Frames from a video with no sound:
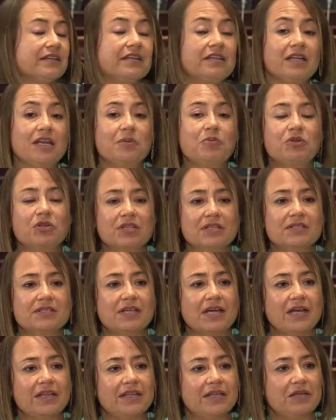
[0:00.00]
tiene la
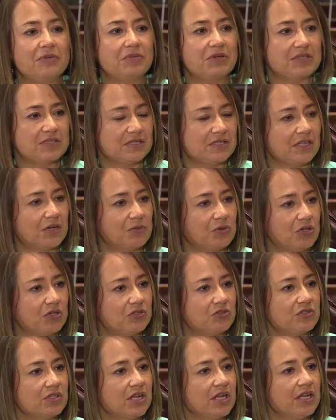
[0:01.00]
potestad de presentar
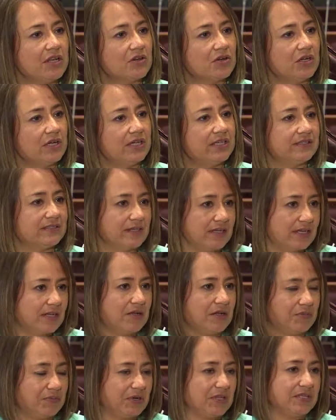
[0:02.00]
proyectos de ley es el
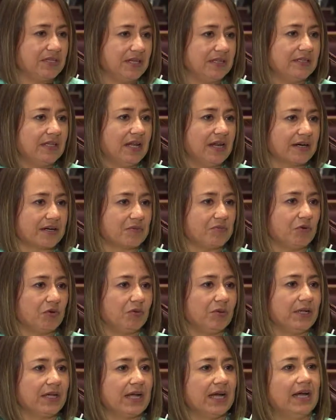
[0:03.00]
presidente de la
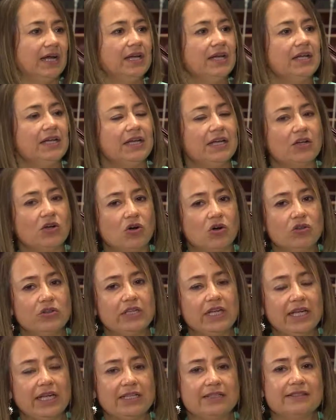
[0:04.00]
República. Con
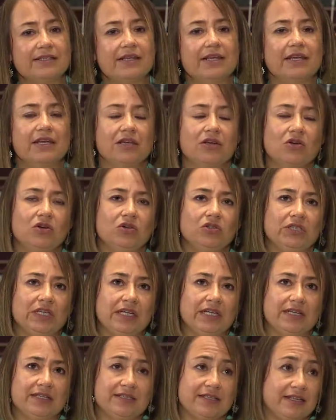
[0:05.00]
el, con
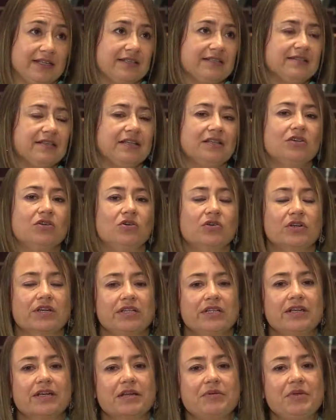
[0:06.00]
con
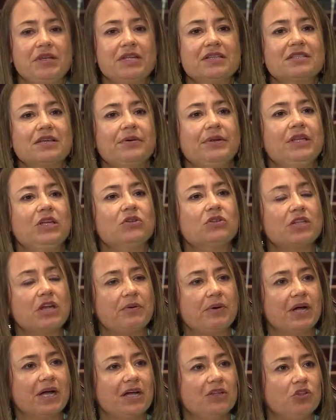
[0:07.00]
René Ramírez, ha venido
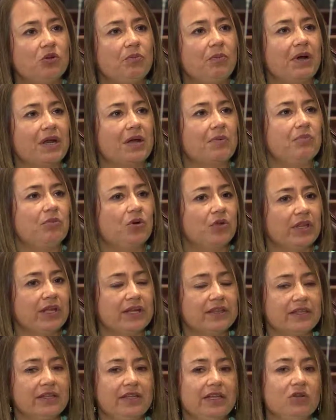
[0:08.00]
trabajando para poder
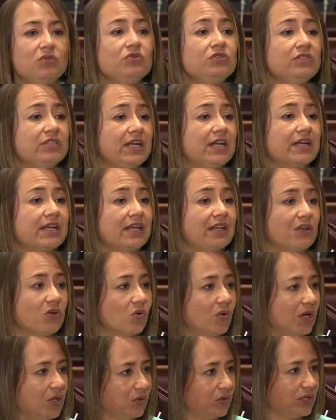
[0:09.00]
tener un cierre
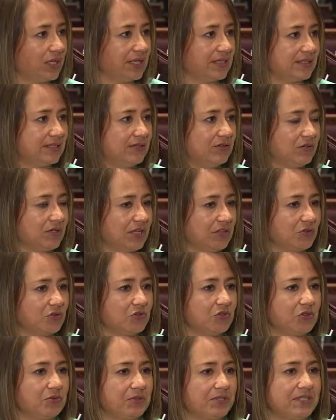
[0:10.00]
adecuado de las
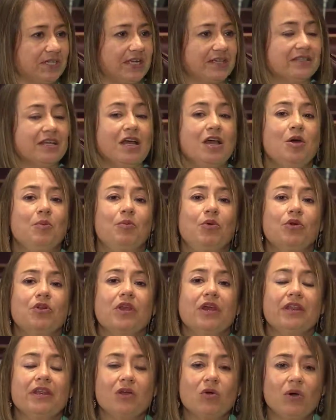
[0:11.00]
14 universidades. ¿Por
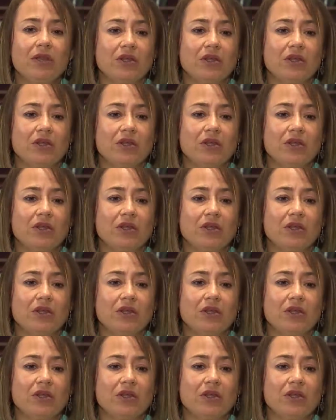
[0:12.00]
qué digo